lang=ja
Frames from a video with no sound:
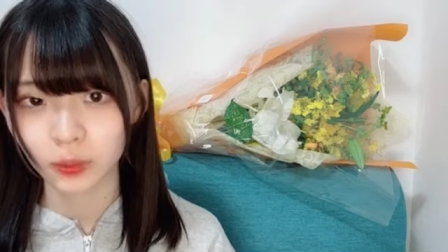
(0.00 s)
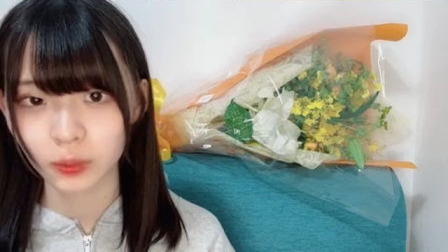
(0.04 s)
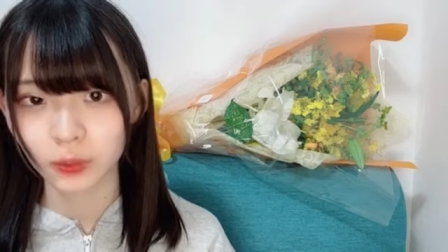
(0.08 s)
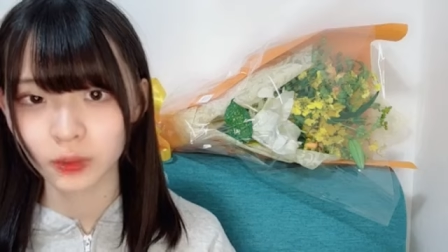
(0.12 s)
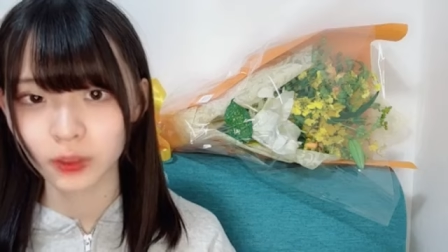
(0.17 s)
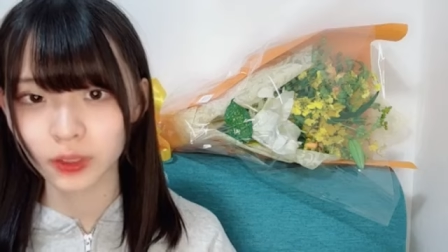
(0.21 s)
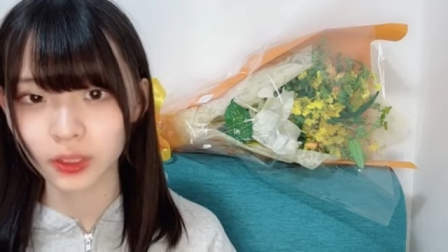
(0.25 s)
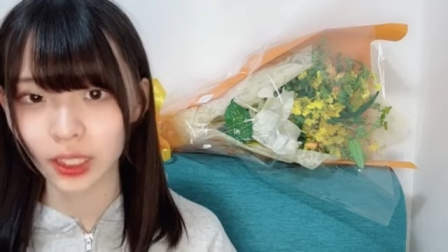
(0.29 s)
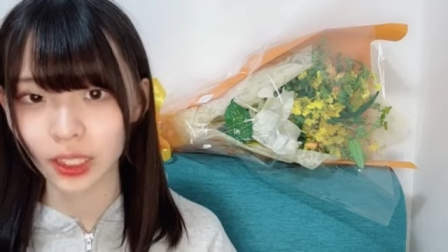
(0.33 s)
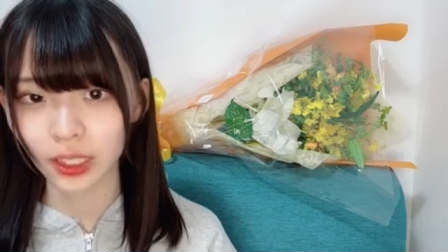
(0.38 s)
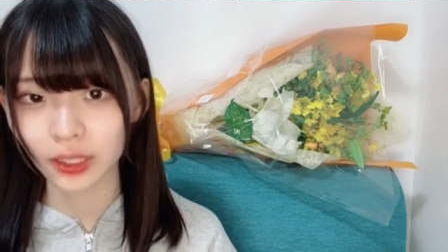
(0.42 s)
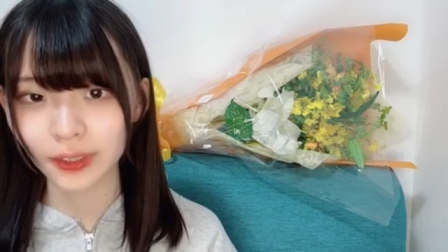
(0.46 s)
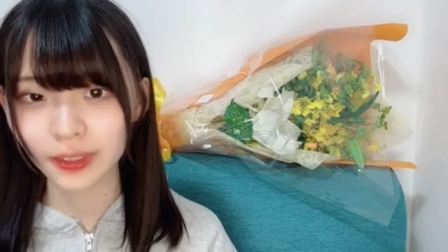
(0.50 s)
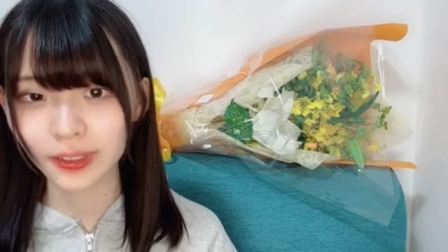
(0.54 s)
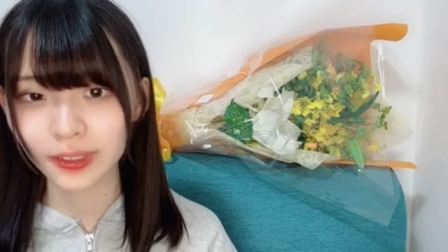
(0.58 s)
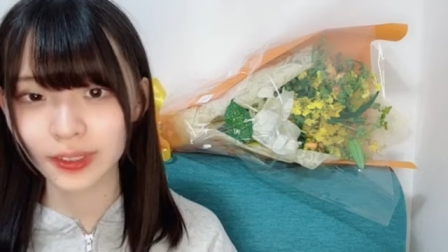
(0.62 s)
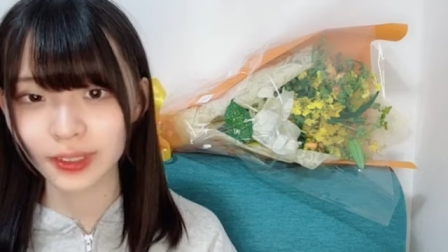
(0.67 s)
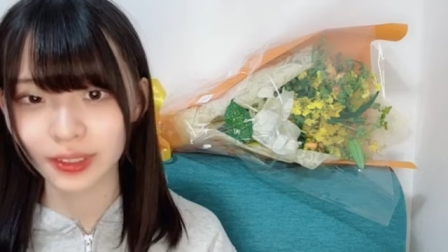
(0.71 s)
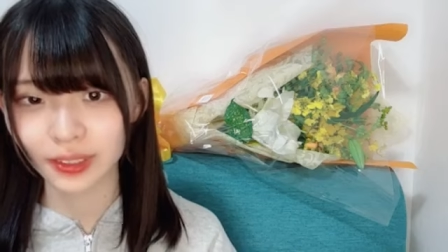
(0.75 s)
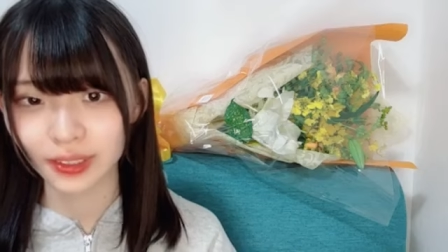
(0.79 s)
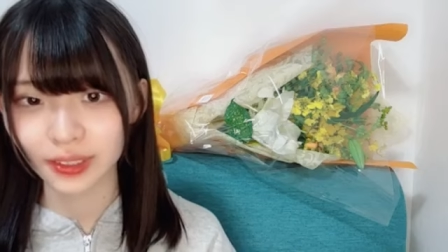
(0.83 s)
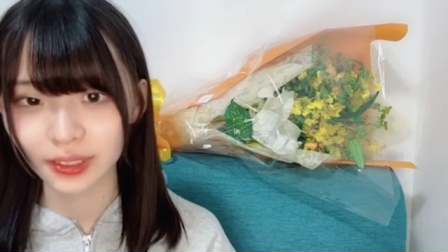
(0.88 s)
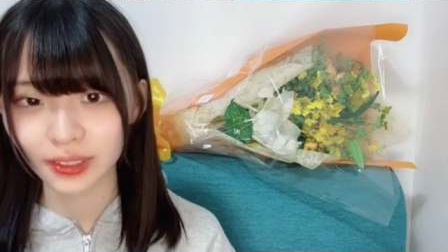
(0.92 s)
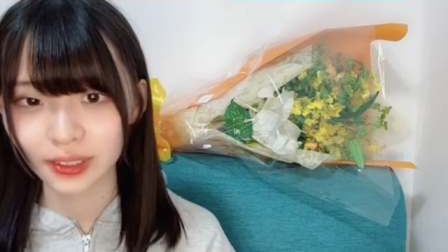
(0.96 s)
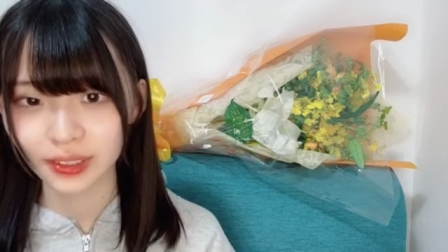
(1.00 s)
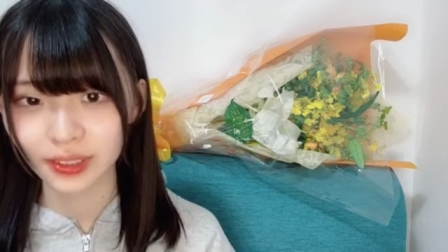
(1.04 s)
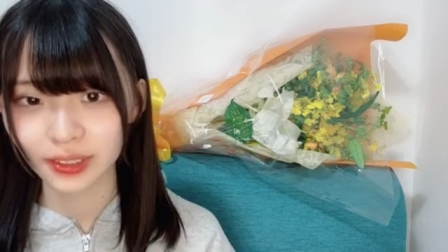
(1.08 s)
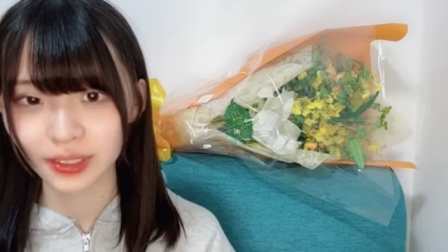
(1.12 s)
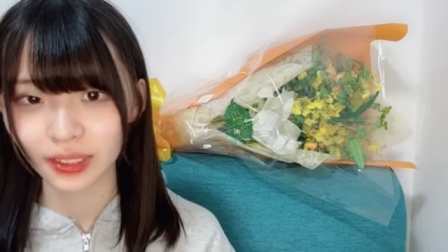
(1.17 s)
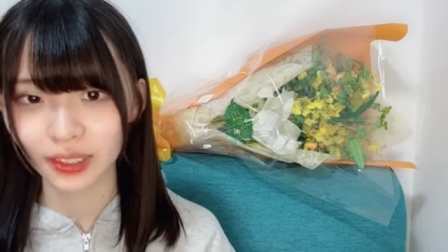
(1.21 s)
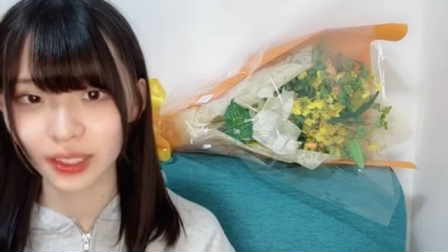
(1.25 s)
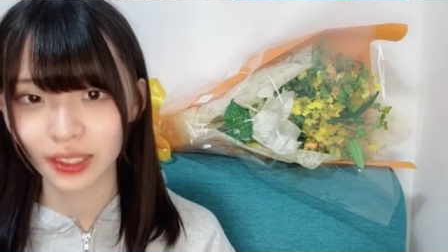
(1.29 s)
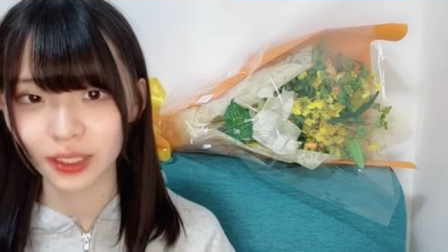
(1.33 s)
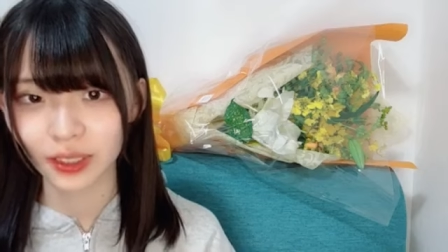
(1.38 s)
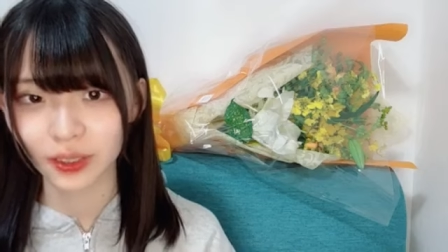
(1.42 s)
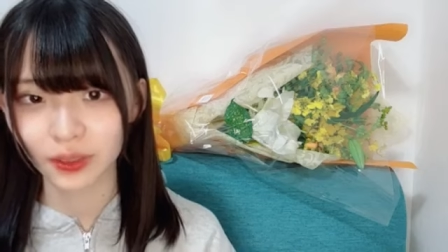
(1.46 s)
ブーケット数
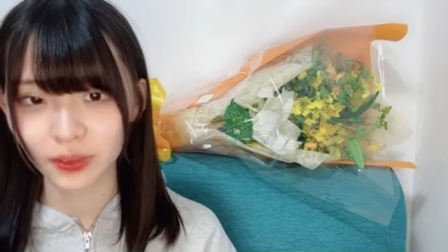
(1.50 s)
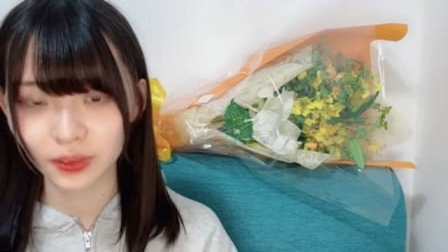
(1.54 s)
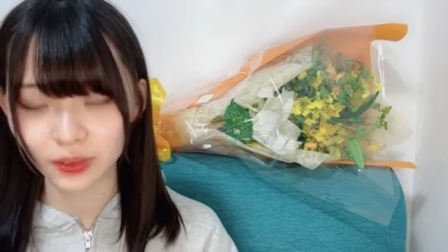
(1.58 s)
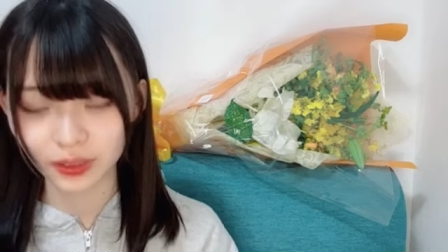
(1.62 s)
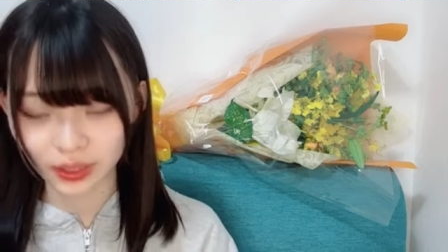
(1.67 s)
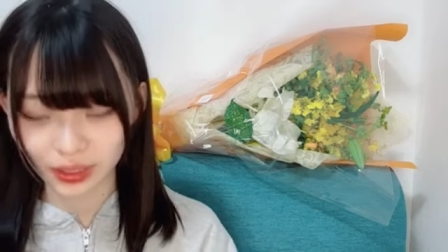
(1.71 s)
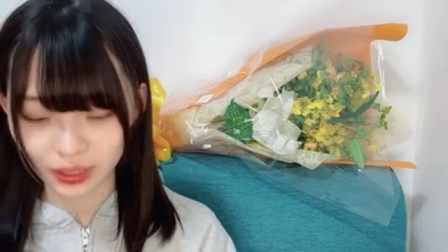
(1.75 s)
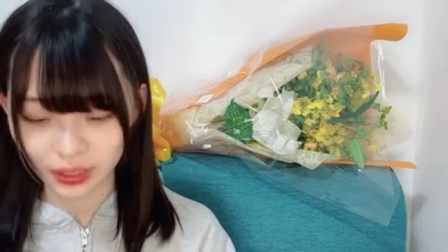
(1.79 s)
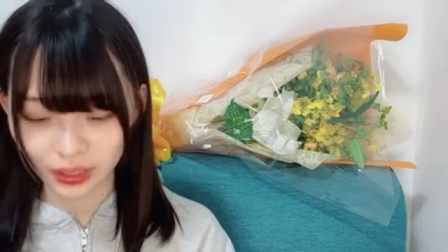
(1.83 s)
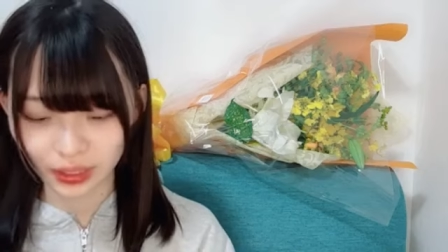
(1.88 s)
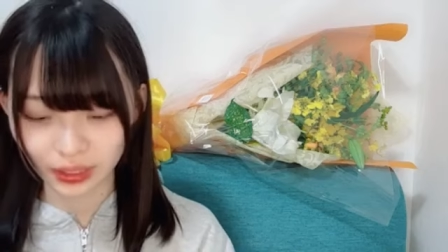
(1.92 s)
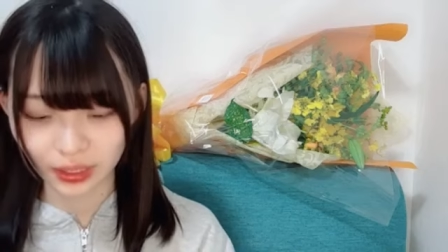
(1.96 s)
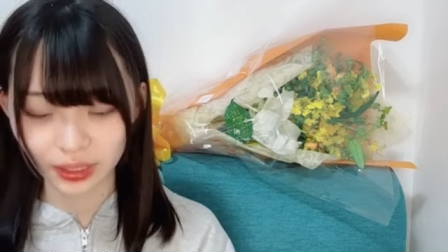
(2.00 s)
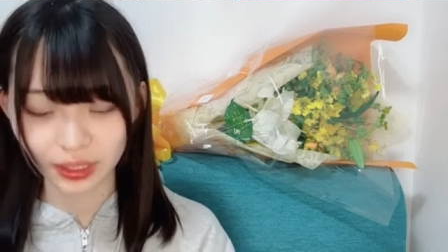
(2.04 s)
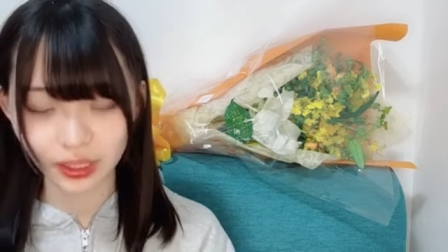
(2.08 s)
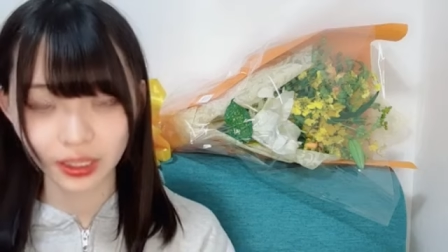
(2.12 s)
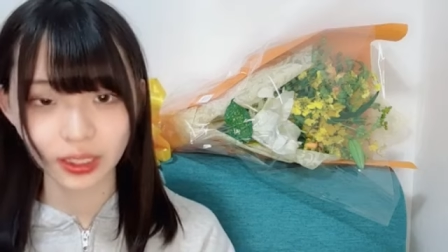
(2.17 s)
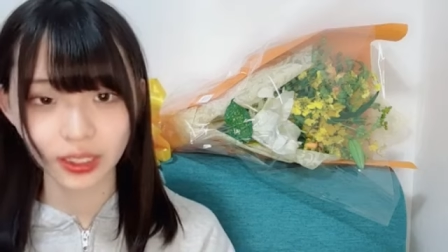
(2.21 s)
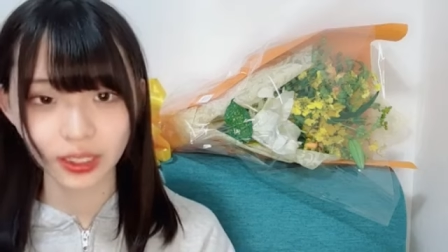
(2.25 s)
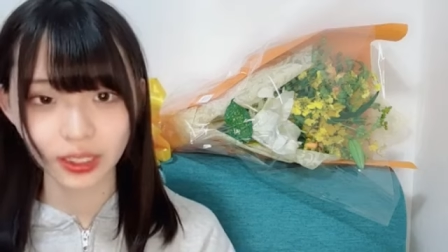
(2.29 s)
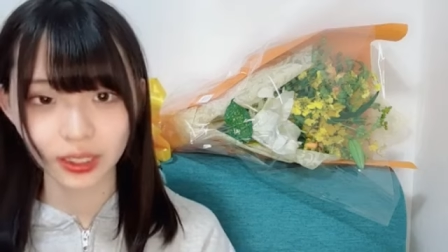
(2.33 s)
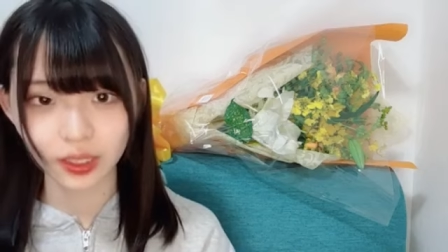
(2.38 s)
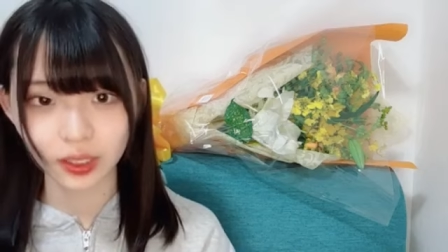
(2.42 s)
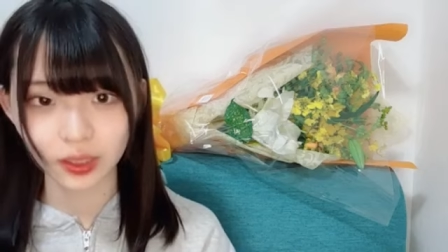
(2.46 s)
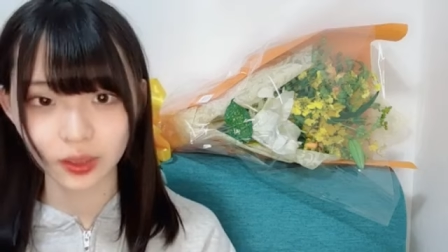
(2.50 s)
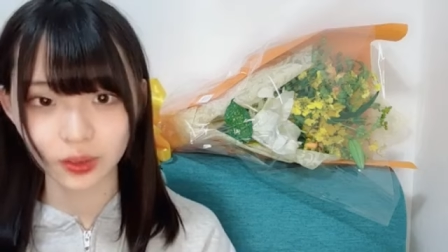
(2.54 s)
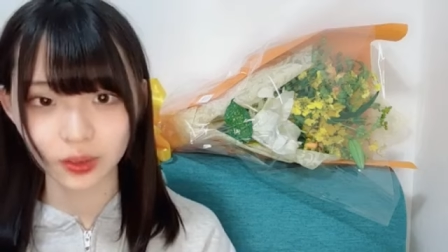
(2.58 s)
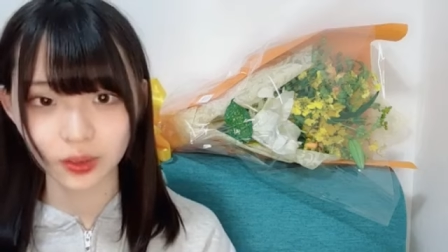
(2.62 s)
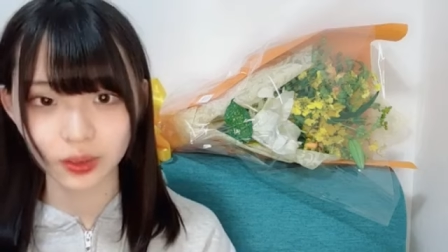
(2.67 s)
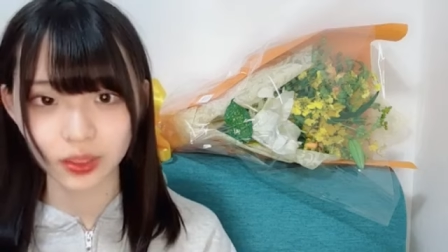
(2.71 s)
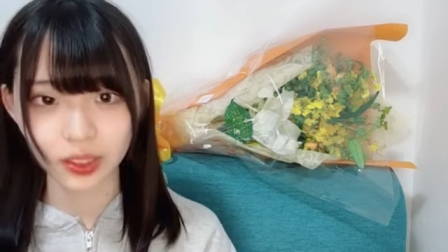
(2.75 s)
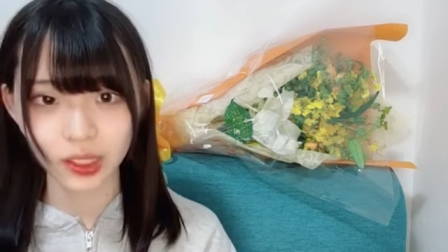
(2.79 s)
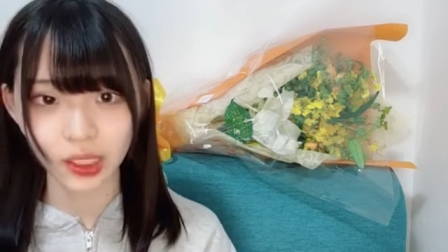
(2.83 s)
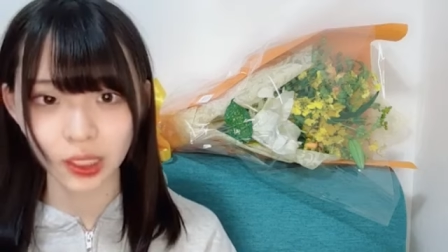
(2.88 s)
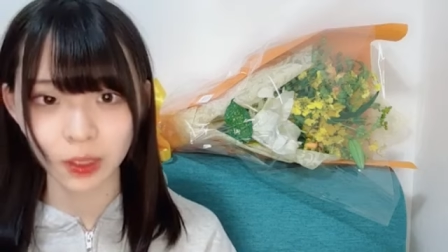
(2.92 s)
結婚式行ってきたってこと